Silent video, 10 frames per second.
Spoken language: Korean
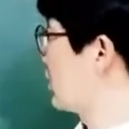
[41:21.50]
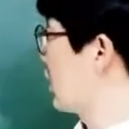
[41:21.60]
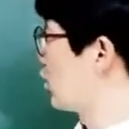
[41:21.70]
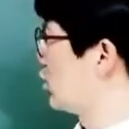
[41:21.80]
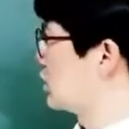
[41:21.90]

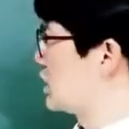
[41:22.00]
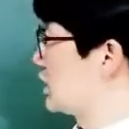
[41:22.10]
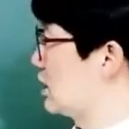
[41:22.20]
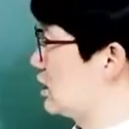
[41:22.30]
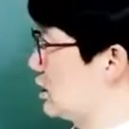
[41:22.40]
태도를
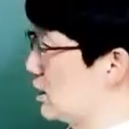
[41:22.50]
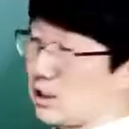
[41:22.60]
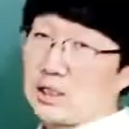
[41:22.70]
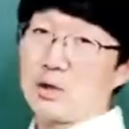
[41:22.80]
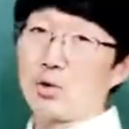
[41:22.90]
지닌
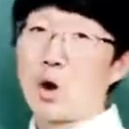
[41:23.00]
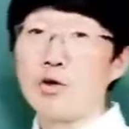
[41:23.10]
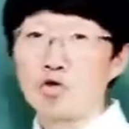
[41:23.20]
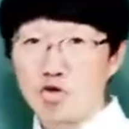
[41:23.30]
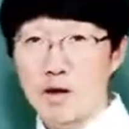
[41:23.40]
이
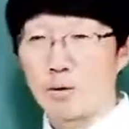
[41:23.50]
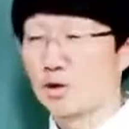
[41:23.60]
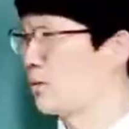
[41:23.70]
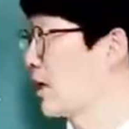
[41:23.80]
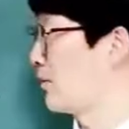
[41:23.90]
원구의
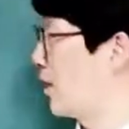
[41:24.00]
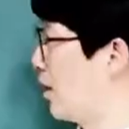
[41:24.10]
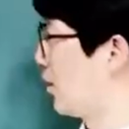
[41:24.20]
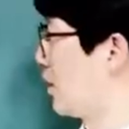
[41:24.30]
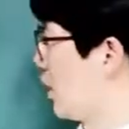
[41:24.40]

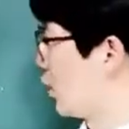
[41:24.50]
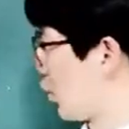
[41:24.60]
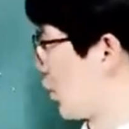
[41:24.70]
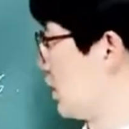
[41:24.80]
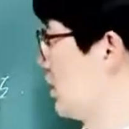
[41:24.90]
모습이라면
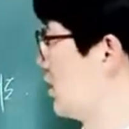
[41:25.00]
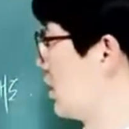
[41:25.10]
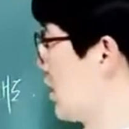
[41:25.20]
여기는